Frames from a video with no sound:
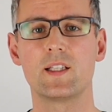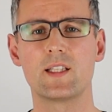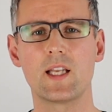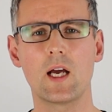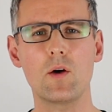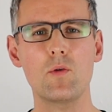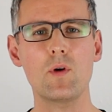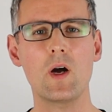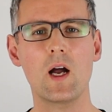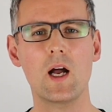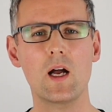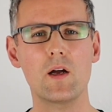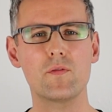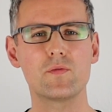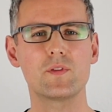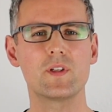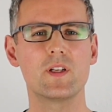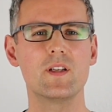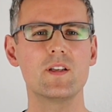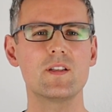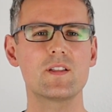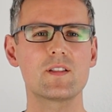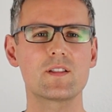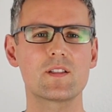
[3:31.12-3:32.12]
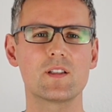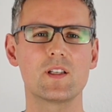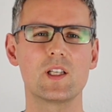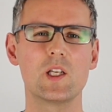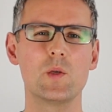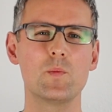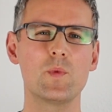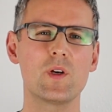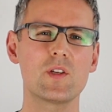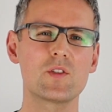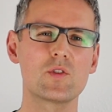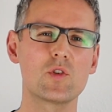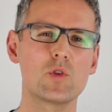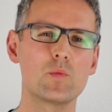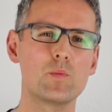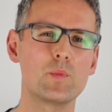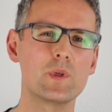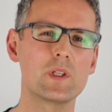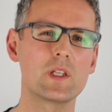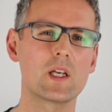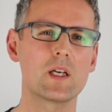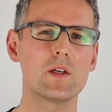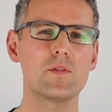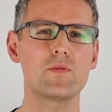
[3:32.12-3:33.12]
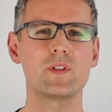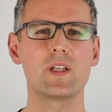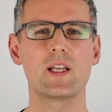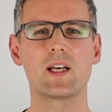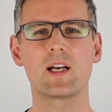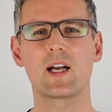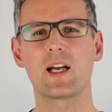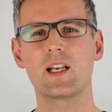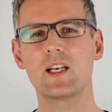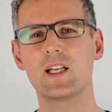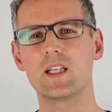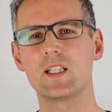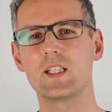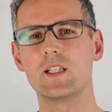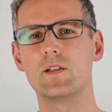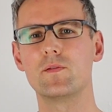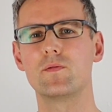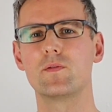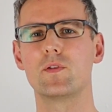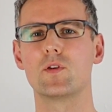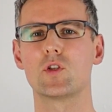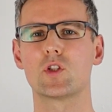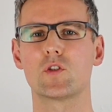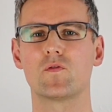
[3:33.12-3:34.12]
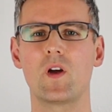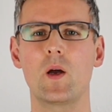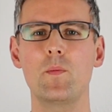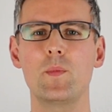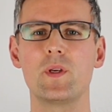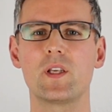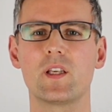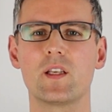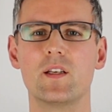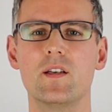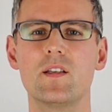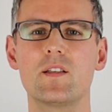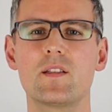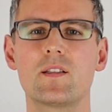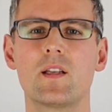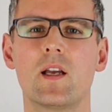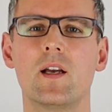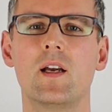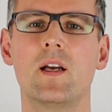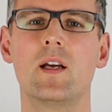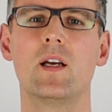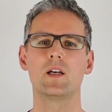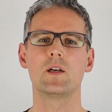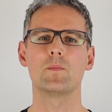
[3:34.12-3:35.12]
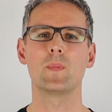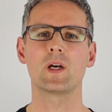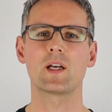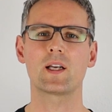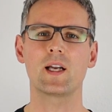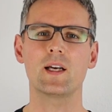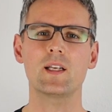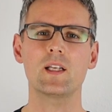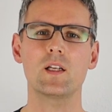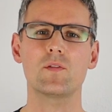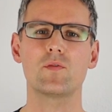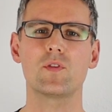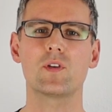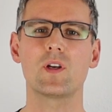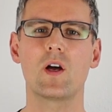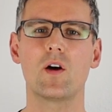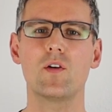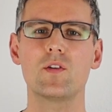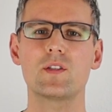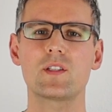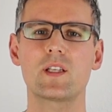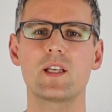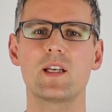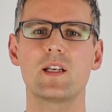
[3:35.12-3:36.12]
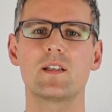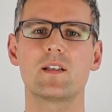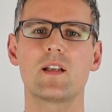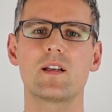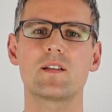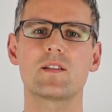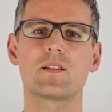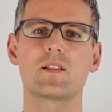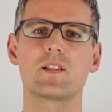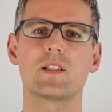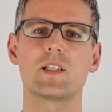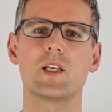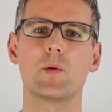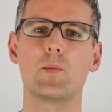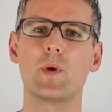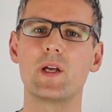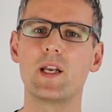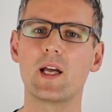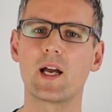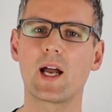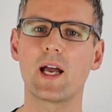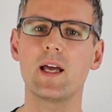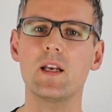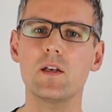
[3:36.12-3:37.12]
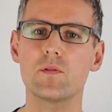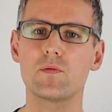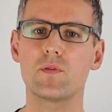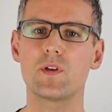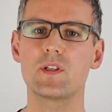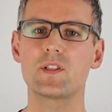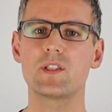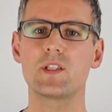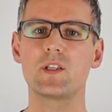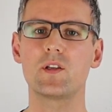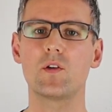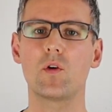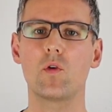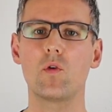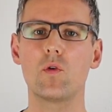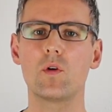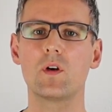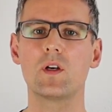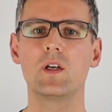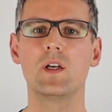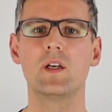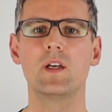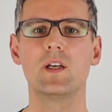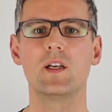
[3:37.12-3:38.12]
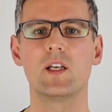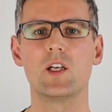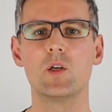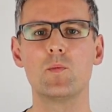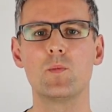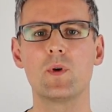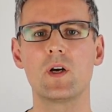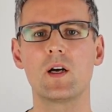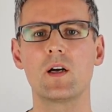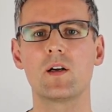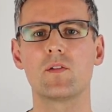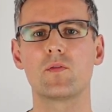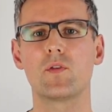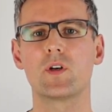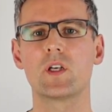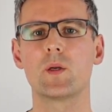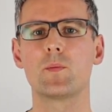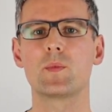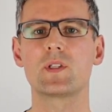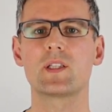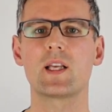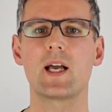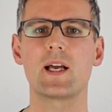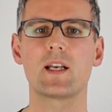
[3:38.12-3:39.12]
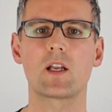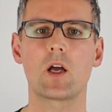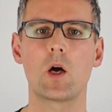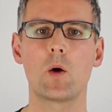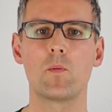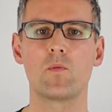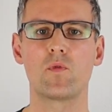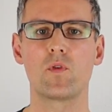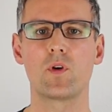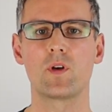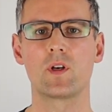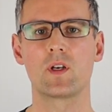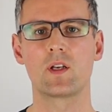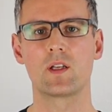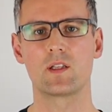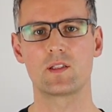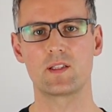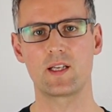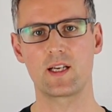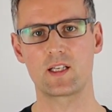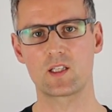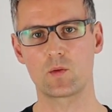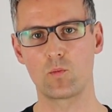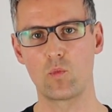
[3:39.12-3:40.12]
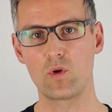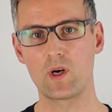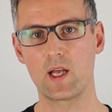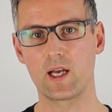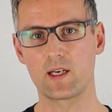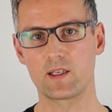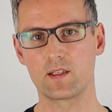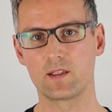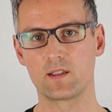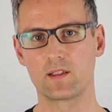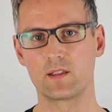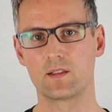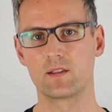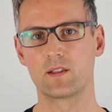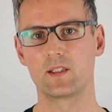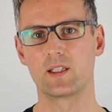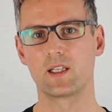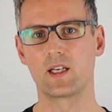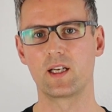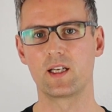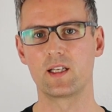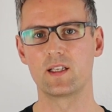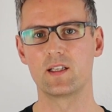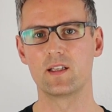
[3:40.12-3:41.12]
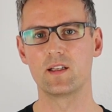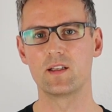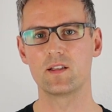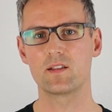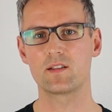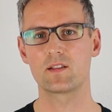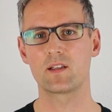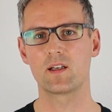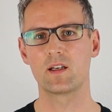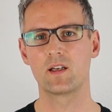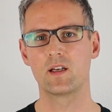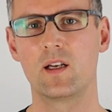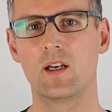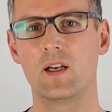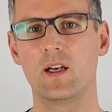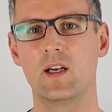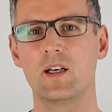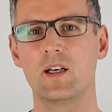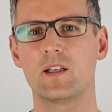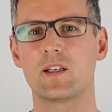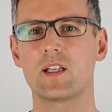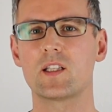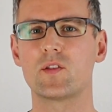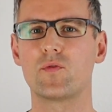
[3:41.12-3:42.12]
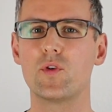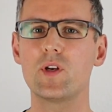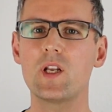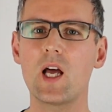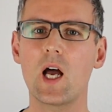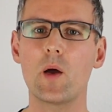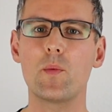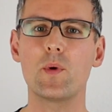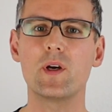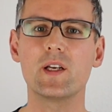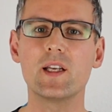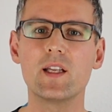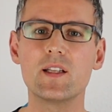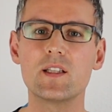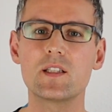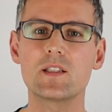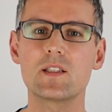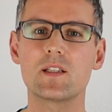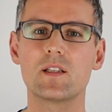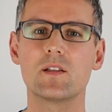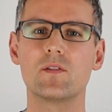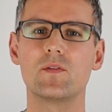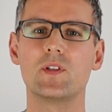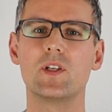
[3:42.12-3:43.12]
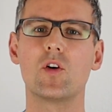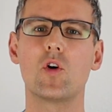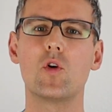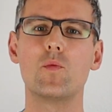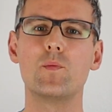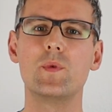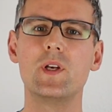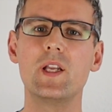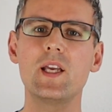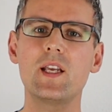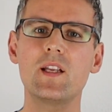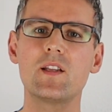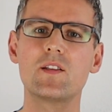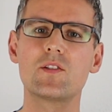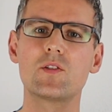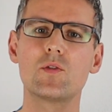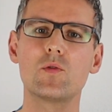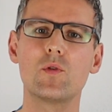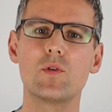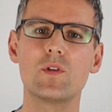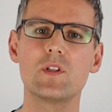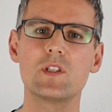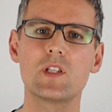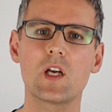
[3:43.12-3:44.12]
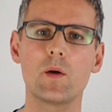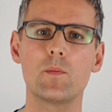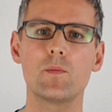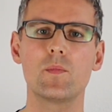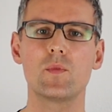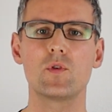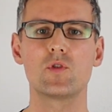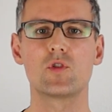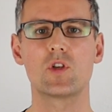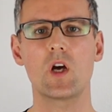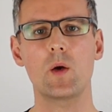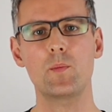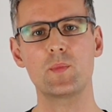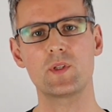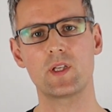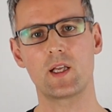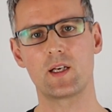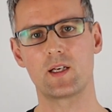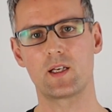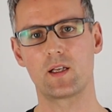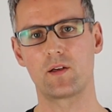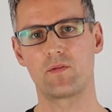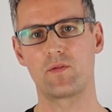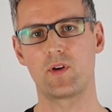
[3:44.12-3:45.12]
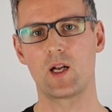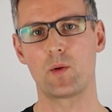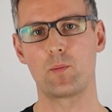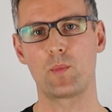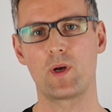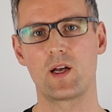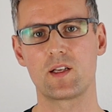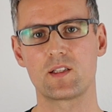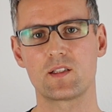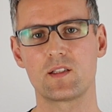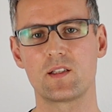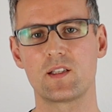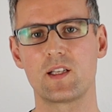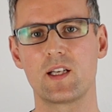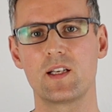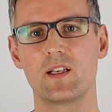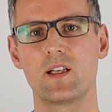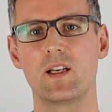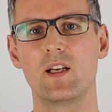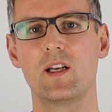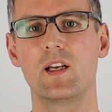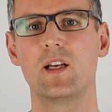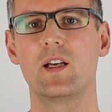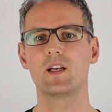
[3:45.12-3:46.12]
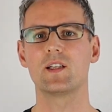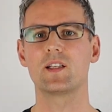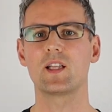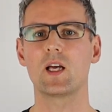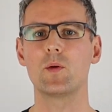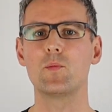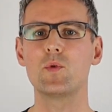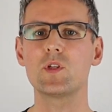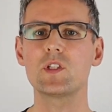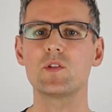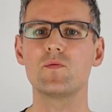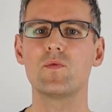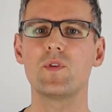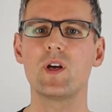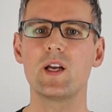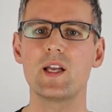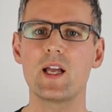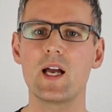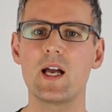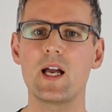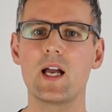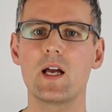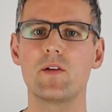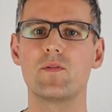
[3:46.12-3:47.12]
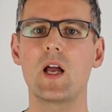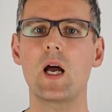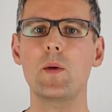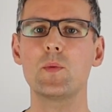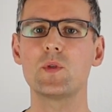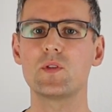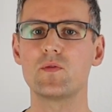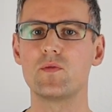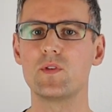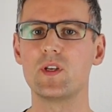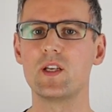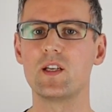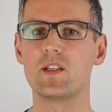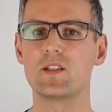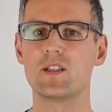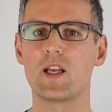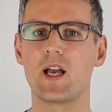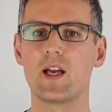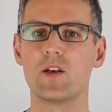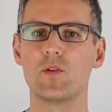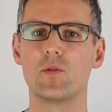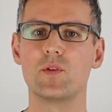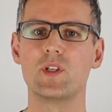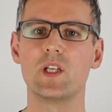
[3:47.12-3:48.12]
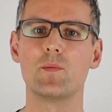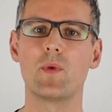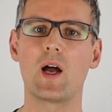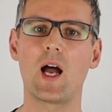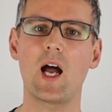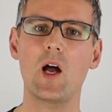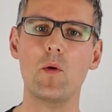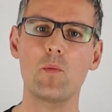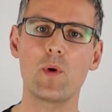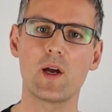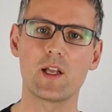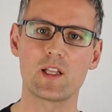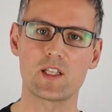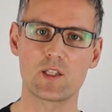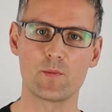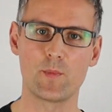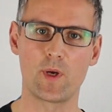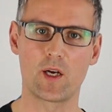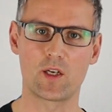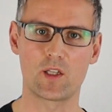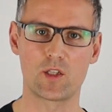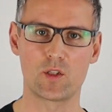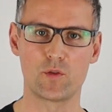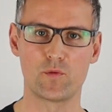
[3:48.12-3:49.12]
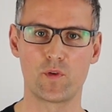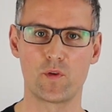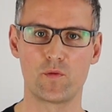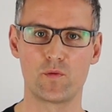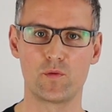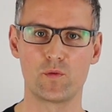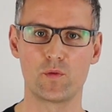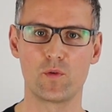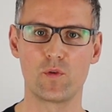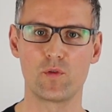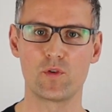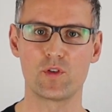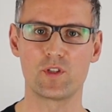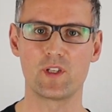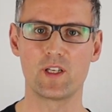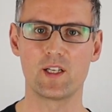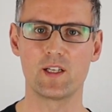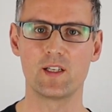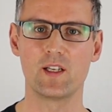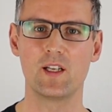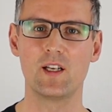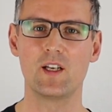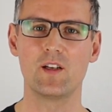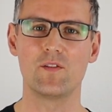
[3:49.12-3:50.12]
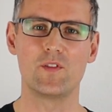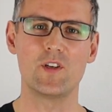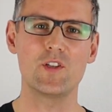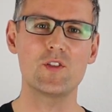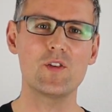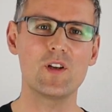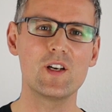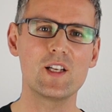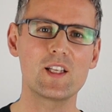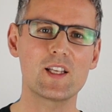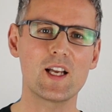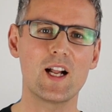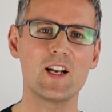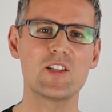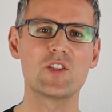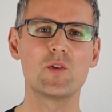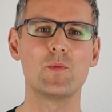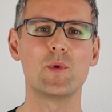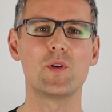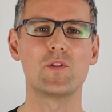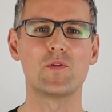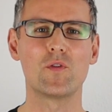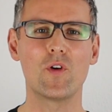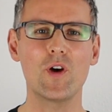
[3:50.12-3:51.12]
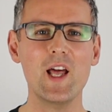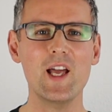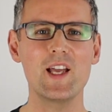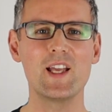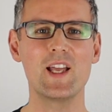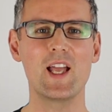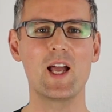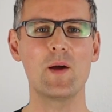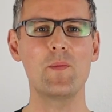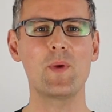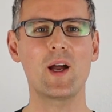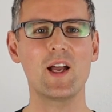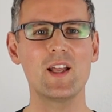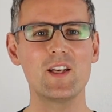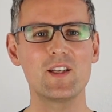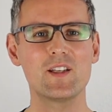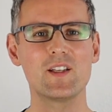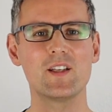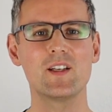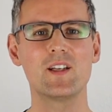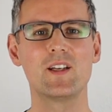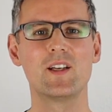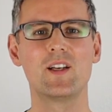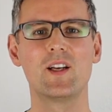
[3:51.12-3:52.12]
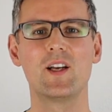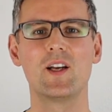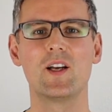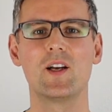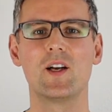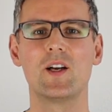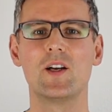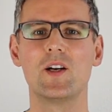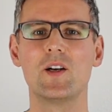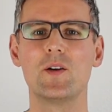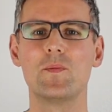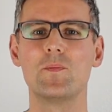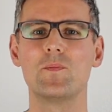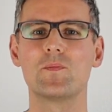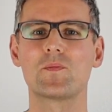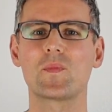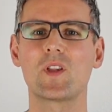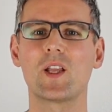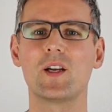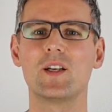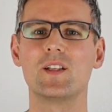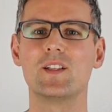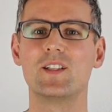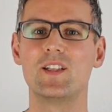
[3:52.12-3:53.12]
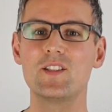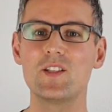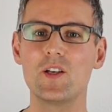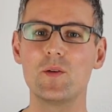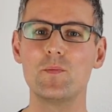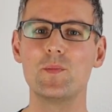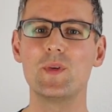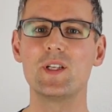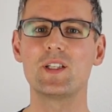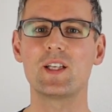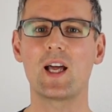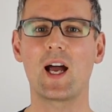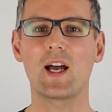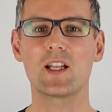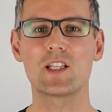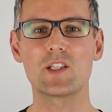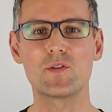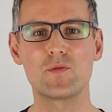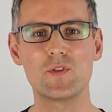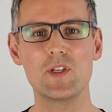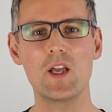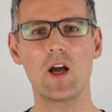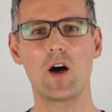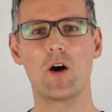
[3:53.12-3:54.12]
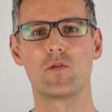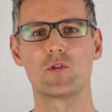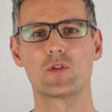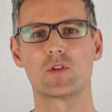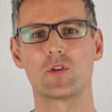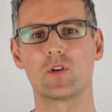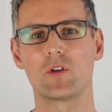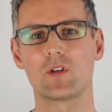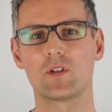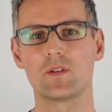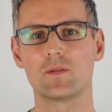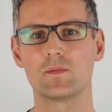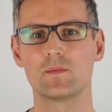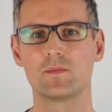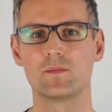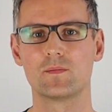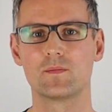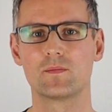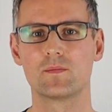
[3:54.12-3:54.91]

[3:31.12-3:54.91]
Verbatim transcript: Dauerhaft ist immer so ein Begriff, der relativ schwammig ist. Man kann davon ausgehen, dass hier bei der Rentenversicherung immer von einem Zeitraum von sechs Monaten die Rede ist. Das würde aber jetzt wiederum nicht zu unserem Jobcenter-Fall passen, denn da müssen wir ja erwerbsfähig sein und dem Arbeitsmarkt zur Verfügung stellen. Wie soll ich also mit voller EM-Rente ähm, diese mit Hartz IV aufstocken.